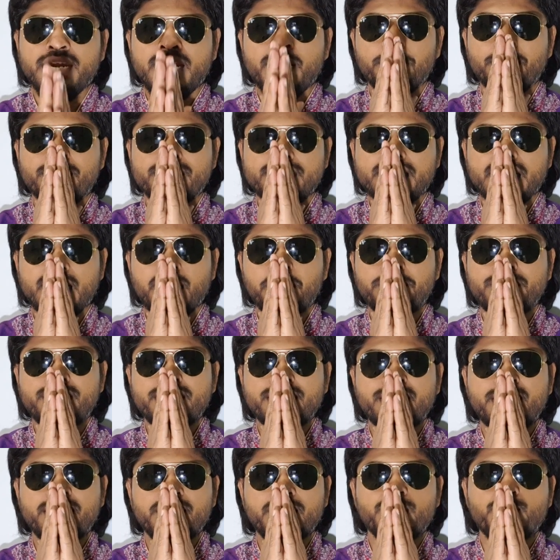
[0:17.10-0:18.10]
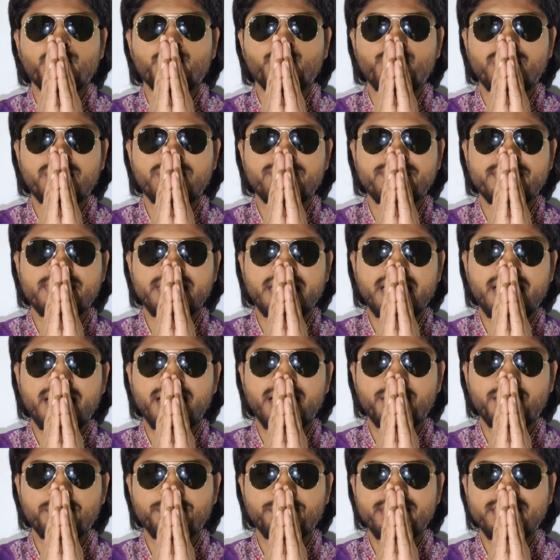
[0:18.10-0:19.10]
நம்ம சாப்பிட்டுக்கிட்டு இருக்க உணவு
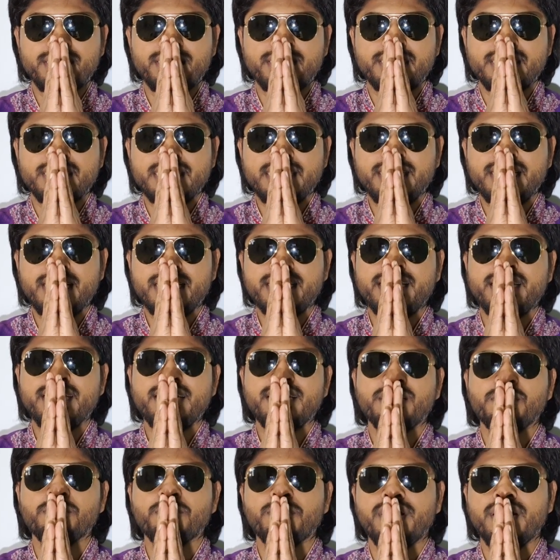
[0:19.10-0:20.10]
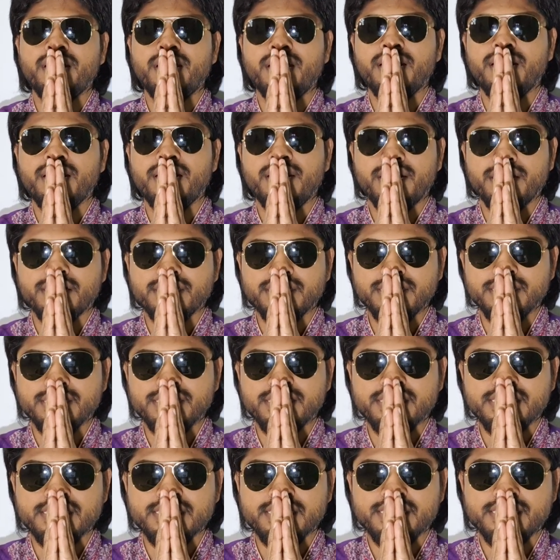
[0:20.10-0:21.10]
எல்லாமே இயற்கைக்கு
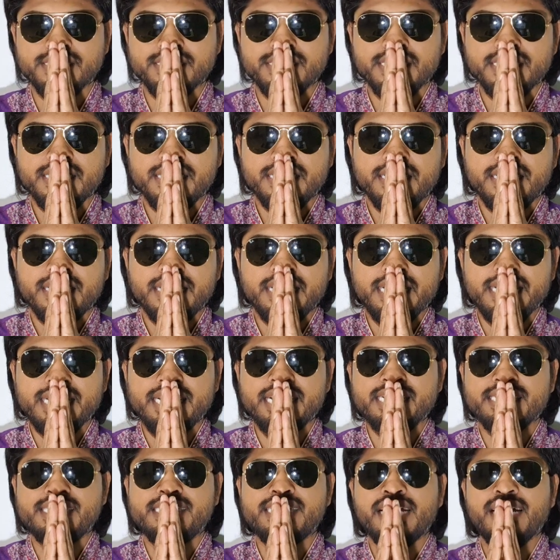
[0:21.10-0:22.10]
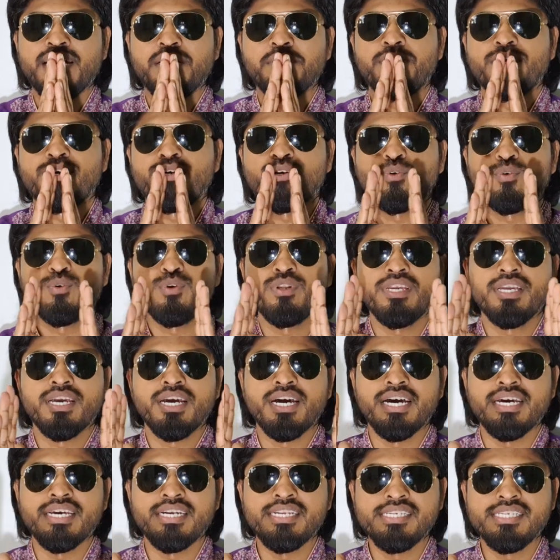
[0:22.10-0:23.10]
மாறானது நீங்கள் சாப்பிடக்கூடிய
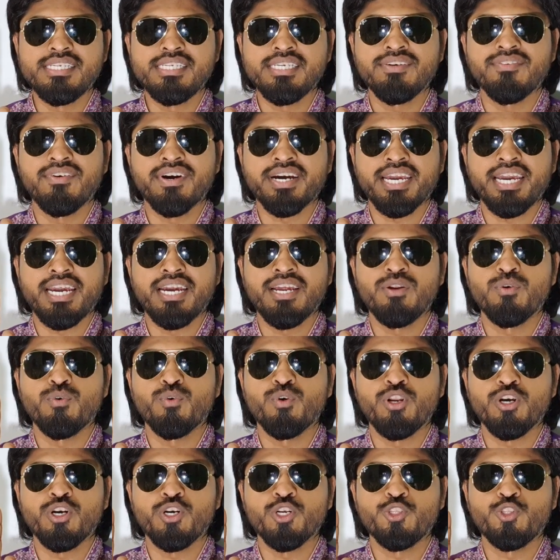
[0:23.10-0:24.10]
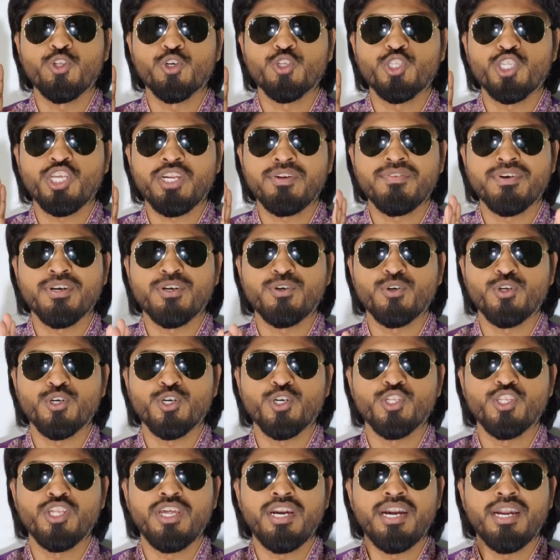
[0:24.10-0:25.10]
அரிசி வகைகள் உங்களுக்கு தொந்தரவை
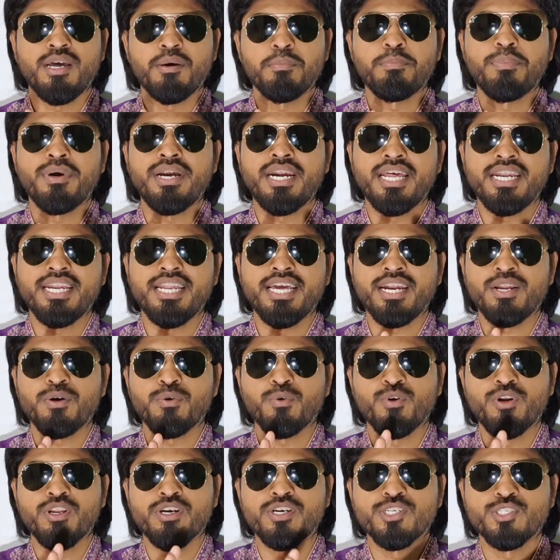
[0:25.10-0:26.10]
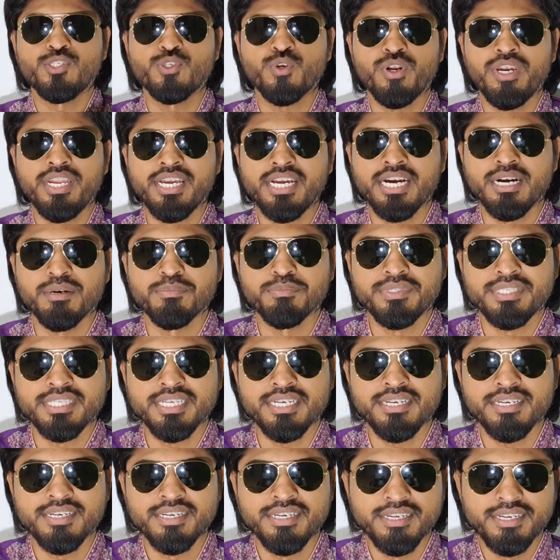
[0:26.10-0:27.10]
கொடுக்குதுன்னு நான் பல நேரம் உங்களுக்கு சொல்லி
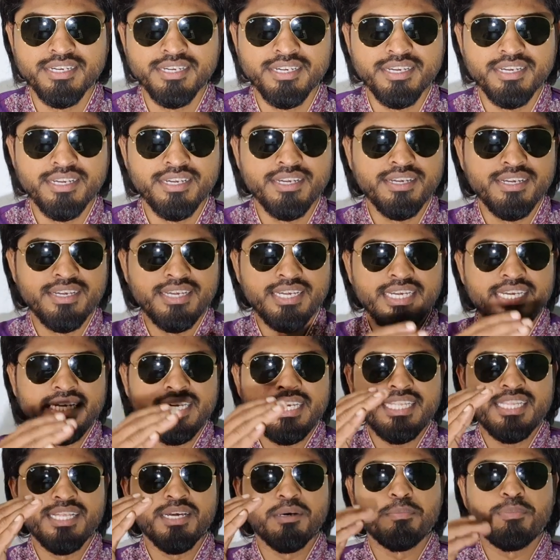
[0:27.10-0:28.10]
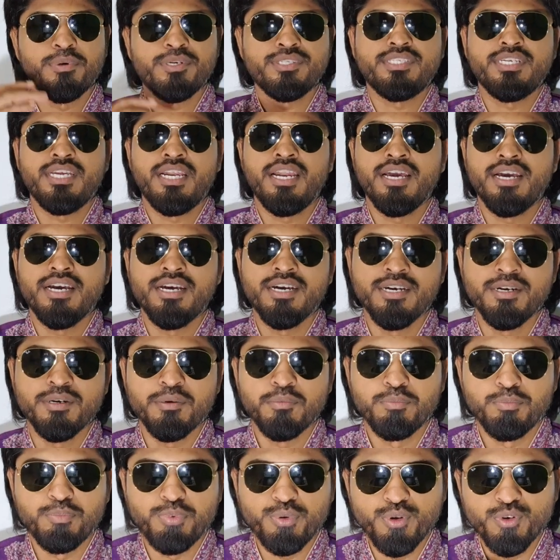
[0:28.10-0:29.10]
காமிச்சேன் இதை இப்போ சில
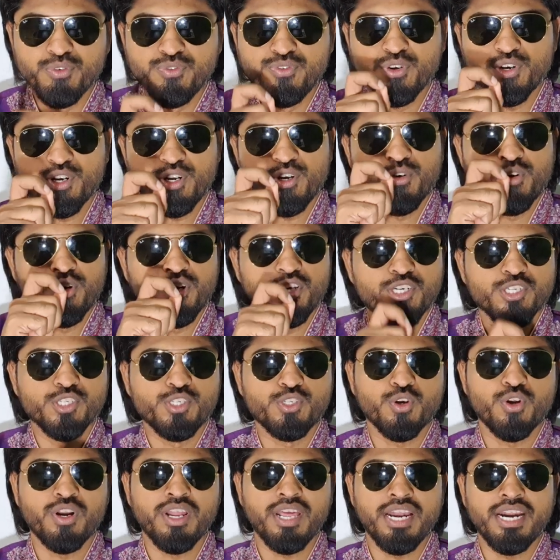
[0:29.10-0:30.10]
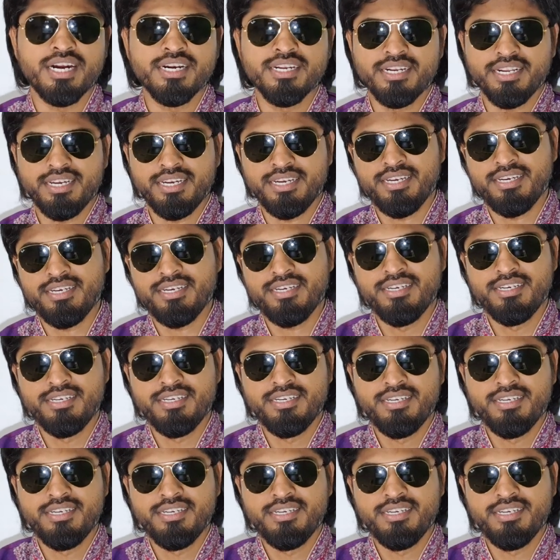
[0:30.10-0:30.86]
ப்ரூஃபோடு உங்களுக்கு சொல்லலான்னு இருக்கேன்